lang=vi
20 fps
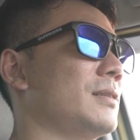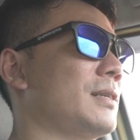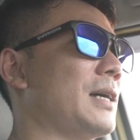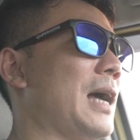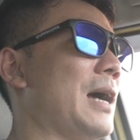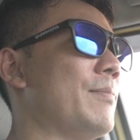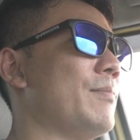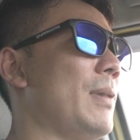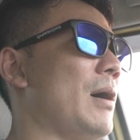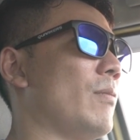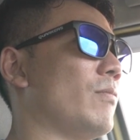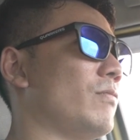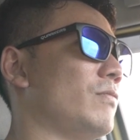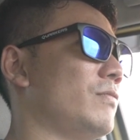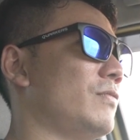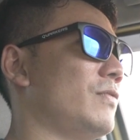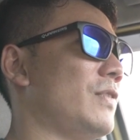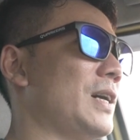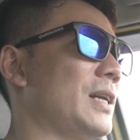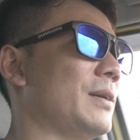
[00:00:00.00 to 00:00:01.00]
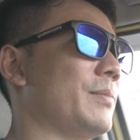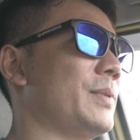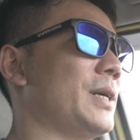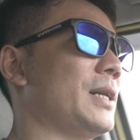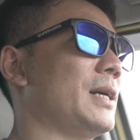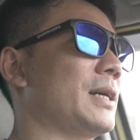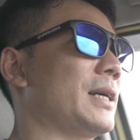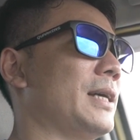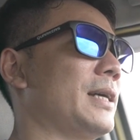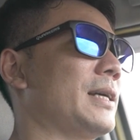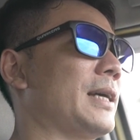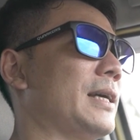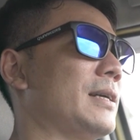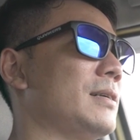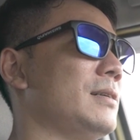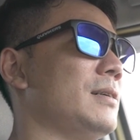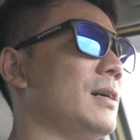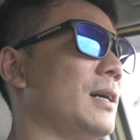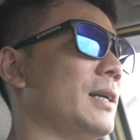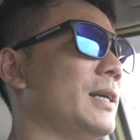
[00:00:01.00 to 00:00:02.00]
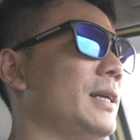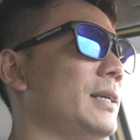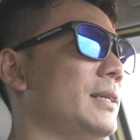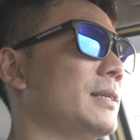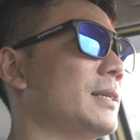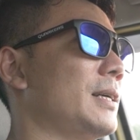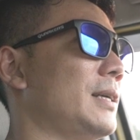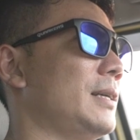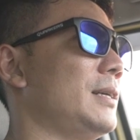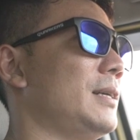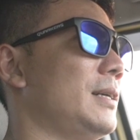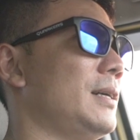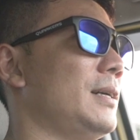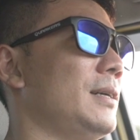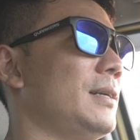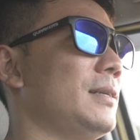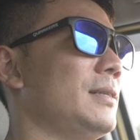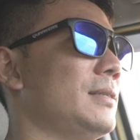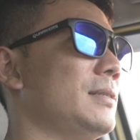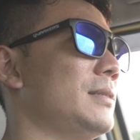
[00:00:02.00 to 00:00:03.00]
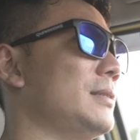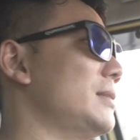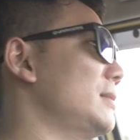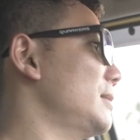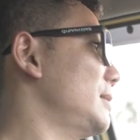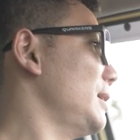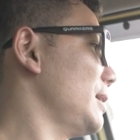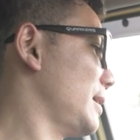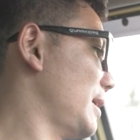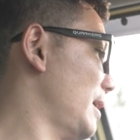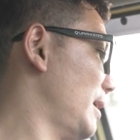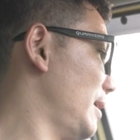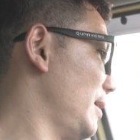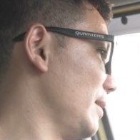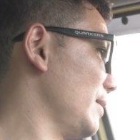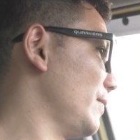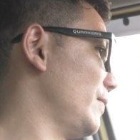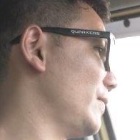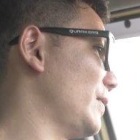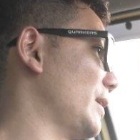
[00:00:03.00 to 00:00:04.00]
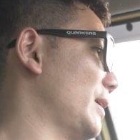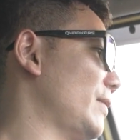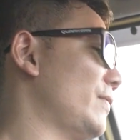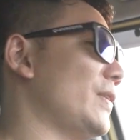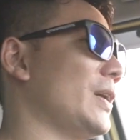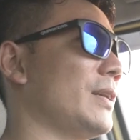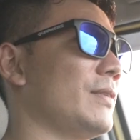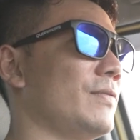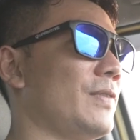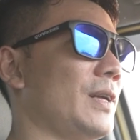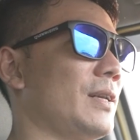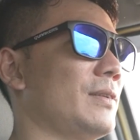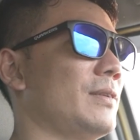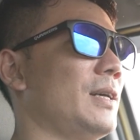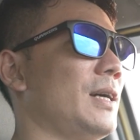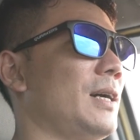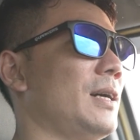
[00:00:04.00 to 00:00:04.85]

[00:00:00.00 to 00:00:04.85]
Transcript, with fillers: khá mỏng và đặc biệt là cái cánh cửa ấy, cái thiết kế với cái phần phần